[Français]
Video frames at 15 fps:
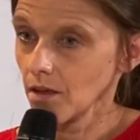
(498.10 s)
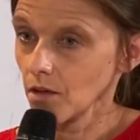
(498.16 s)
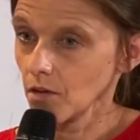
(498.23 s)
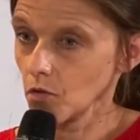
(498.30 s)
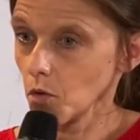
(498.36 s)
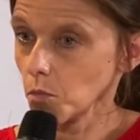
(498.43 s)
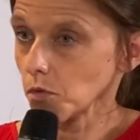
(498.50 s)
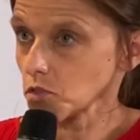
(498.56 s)

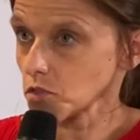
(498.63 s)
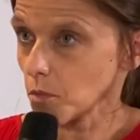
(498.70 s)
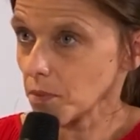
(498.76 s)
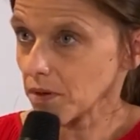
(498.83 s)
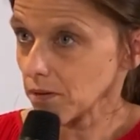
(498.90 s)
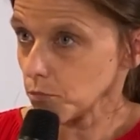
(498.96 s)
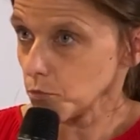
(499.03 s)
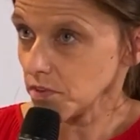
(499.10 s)
Comment s'en
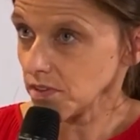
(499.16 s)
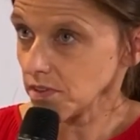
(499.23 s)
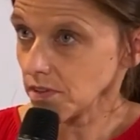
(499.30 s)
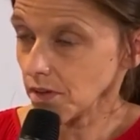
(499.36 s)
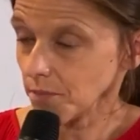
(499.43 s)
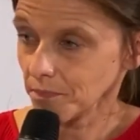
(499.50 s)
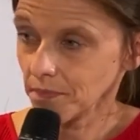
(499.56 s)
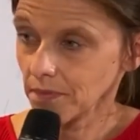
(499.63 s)

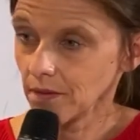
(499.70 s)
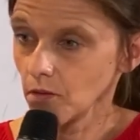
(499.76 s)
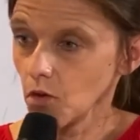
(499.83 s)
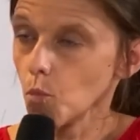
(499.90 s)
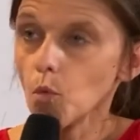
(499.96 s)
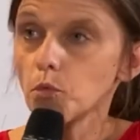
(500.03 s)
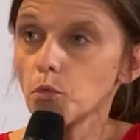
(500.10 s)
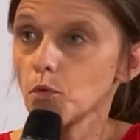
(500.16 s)
prévenir
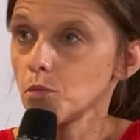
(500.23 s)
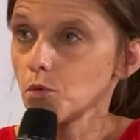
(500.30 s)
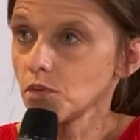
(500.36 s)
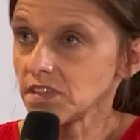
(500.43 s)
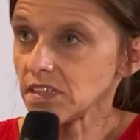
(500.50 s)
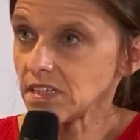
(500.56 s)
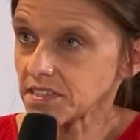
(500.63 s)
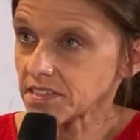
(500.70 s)
Comment on peut
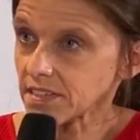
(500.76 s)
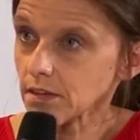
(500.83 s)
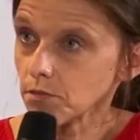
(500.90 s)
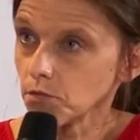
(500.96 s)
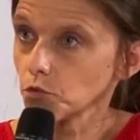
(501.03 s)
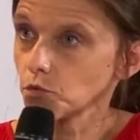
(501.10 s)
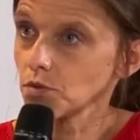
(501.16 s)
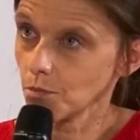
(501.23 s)
modéliser
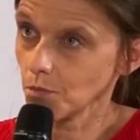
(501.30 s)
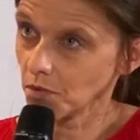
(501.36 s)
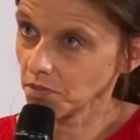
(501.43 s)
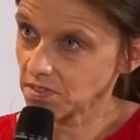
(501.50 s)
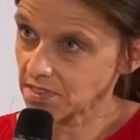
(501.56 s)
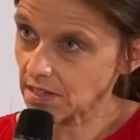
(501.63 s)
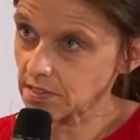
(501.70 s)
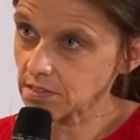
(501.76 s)
éventuellement
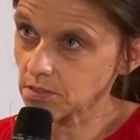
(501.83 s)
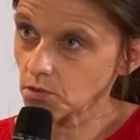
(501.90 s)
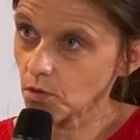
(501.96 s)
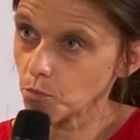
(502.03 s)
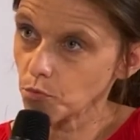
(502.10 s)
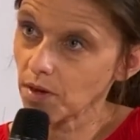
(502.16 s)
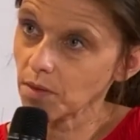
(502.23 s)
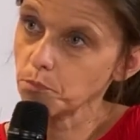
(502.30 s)
des
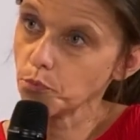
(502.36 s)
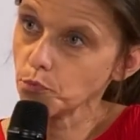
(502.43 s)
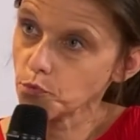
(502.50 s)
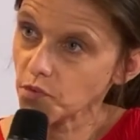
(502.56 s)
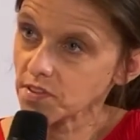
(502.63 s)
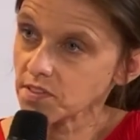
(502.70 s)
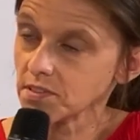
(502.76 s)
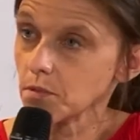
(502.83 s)
accidents pour être plus
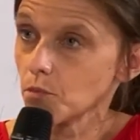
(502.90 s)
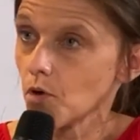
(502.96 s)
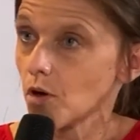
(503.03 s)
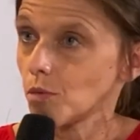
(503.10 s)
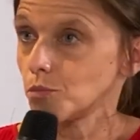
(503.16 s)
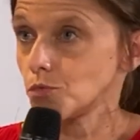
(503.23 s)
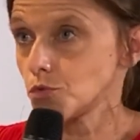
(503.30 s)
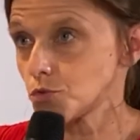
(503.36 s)
facilement
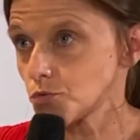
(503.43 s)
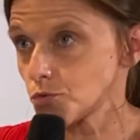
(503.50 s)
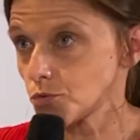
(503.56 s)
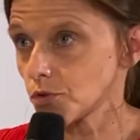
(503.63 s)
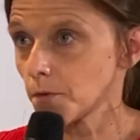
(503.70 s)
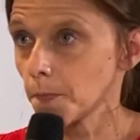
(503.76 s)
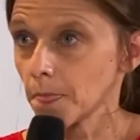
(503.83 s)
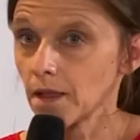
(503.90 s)
en
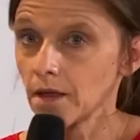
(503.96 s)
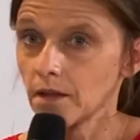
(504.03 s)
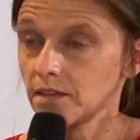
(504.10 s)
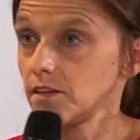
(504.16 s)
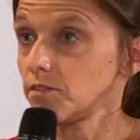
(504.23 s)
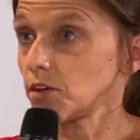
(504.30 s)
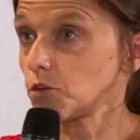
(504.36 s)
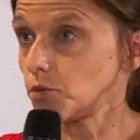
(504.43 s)
mesure
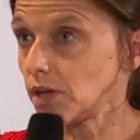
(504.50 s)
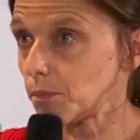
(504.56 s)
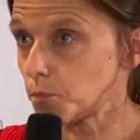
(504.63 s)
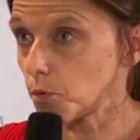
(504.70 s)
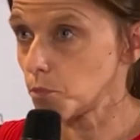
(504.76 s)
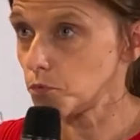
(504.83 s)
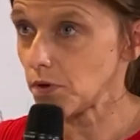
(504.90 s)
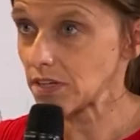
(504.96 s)
d'évacuer les
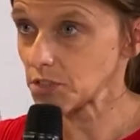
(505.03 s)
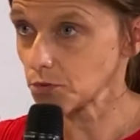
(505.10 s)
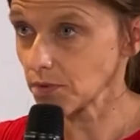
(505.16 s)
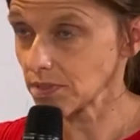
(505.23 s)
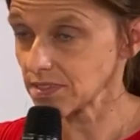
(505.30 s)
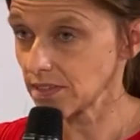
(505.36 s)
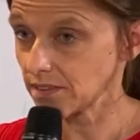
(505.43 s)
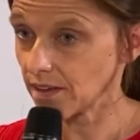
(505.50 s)
populations,
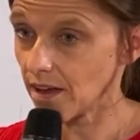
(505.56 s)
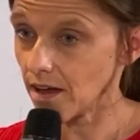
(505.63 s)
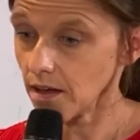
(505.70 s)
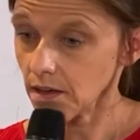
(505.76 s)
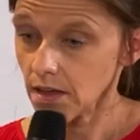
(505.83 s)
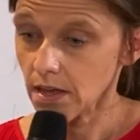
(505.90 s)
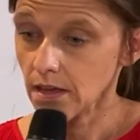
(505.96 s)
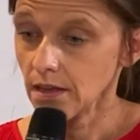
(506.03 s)
etc.
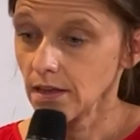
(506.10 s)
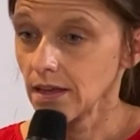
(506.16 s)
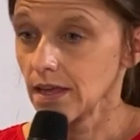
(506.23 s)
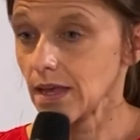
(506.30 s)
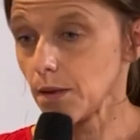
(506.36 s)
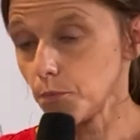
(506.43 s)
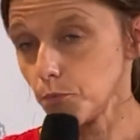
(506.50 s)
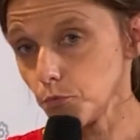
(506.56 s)

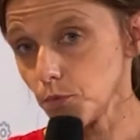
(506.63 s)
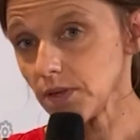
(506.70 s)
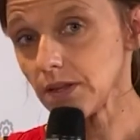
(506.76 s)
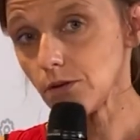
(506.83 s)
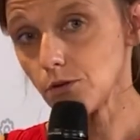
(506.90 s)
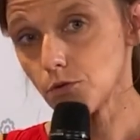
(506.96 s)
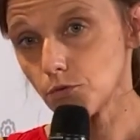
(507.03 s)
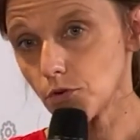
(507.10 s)
Et
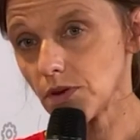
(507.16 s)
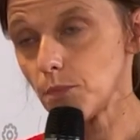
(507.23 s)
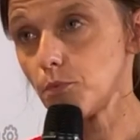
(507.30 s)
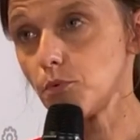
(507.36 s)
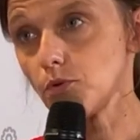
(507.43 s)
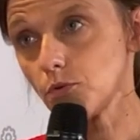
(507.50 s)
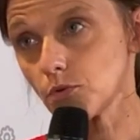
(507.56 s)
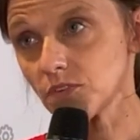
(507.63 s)
puis le volet
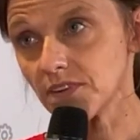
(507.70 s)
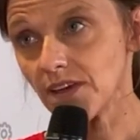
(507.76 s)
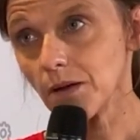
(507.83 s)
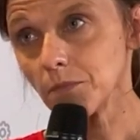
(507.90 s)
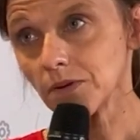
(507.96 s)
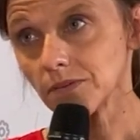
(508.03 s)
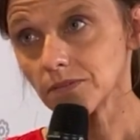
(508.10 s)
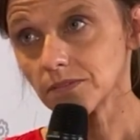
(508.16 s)
plus long
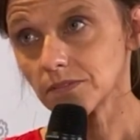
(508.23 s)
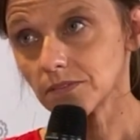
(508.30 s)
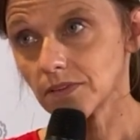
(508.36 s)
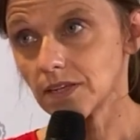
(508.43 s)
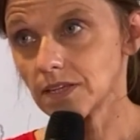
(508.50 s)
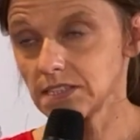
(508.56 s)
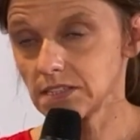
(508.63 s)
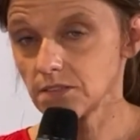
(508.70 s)
terme,
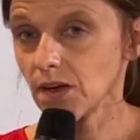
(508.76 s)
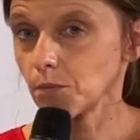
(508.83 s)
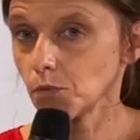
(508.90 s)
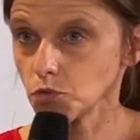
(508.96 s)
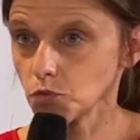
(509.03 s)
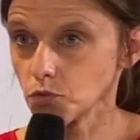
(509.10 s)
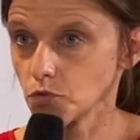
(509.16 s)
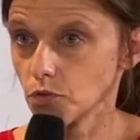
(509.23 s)
et c'est vraiment
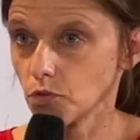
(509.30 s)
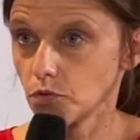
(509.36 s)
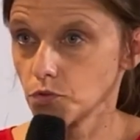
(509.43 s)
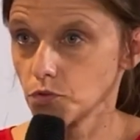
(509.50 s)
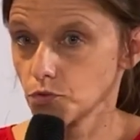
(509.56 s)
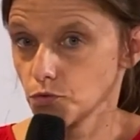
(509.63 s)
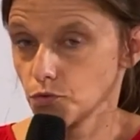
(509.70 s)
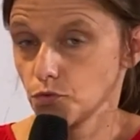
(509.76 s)
sur,
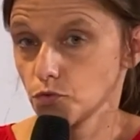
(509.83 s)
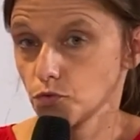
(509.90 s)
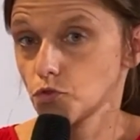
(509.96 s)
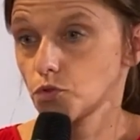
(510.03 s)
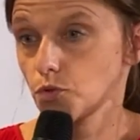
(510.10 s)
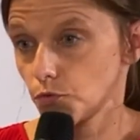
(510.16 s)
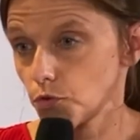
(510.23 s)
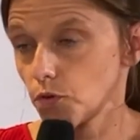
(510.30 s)

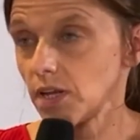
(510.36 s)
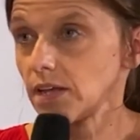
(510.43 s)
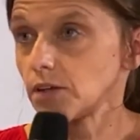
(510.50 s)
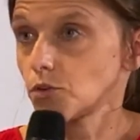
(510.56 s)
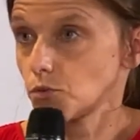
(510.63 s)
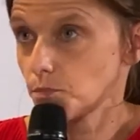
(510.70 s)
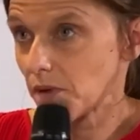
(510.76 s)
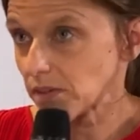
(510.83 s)
ce volet
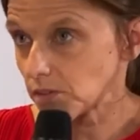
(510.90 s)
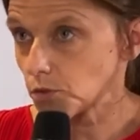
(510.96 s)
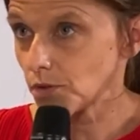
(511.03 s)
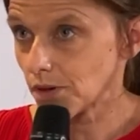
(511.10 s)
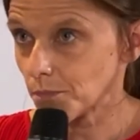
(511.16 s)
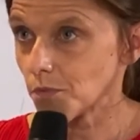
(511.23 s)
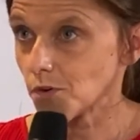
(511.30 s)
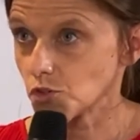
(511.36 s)
que
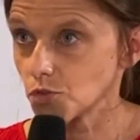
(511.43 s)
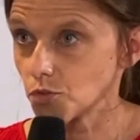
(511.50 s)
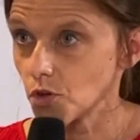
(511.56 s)
particulièrement je,